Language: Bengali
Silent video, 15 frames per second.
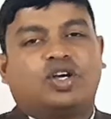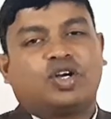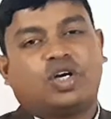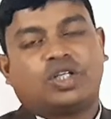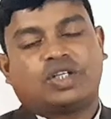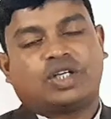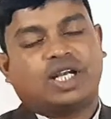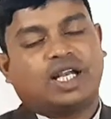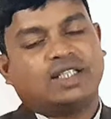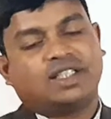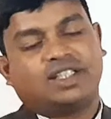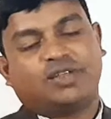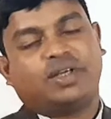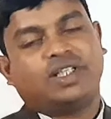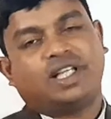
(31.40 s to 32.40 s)
গত ক্লাসে
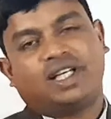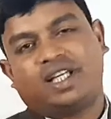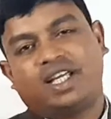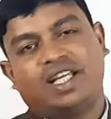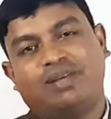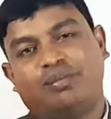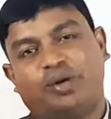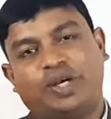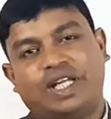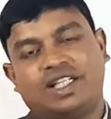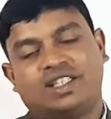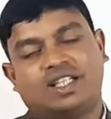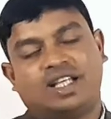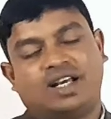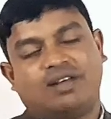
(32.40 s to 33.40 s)
তোমাদের কি কি
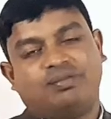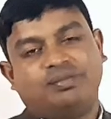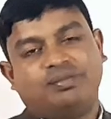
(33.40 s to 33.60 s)
পড়িয়েছিলাম